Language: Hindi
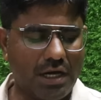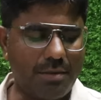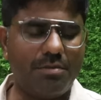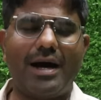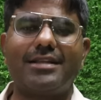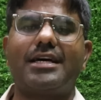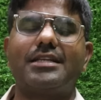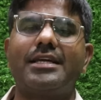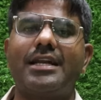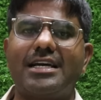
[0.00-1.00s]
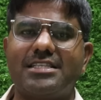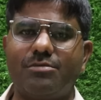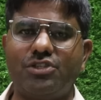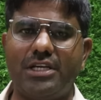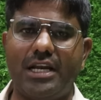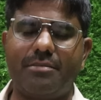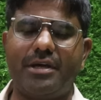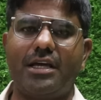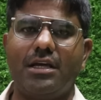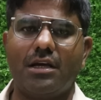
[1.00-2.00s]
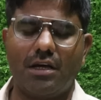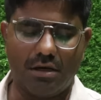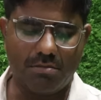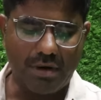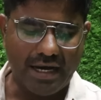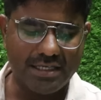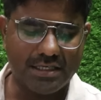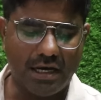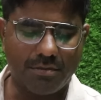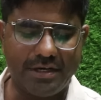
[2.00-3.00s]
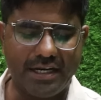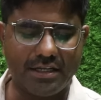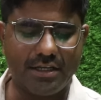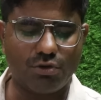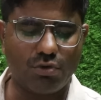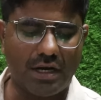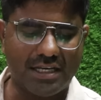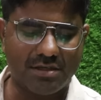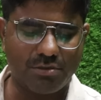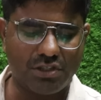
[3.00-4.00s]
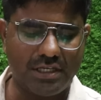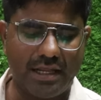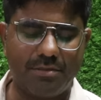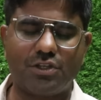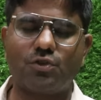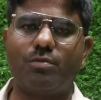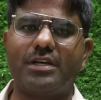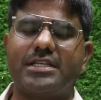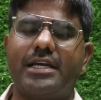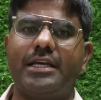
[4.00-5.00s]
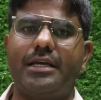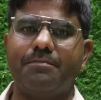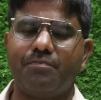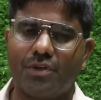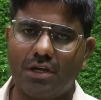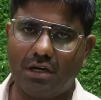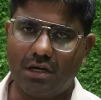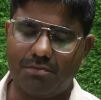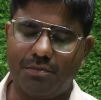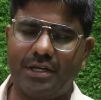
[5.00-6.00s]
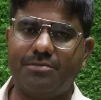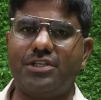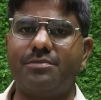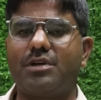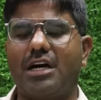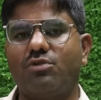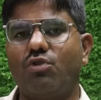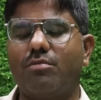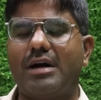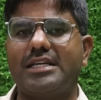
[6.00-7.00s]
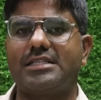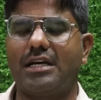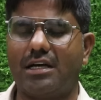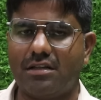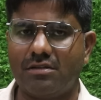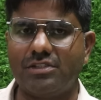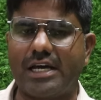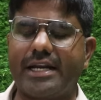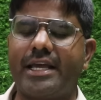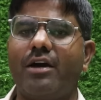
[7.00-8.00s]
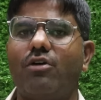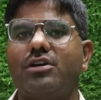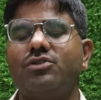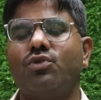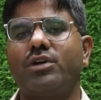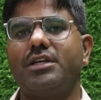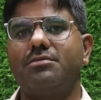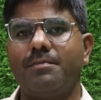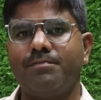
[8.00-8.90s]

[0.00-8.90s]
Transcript: अब बात करते हैं राजसमंद ज़िले में बारिश अपडेट की तो राजसमंद ज़िले में सुबह से ही रिमझिम का दौर बारिश का जारी है और जो कि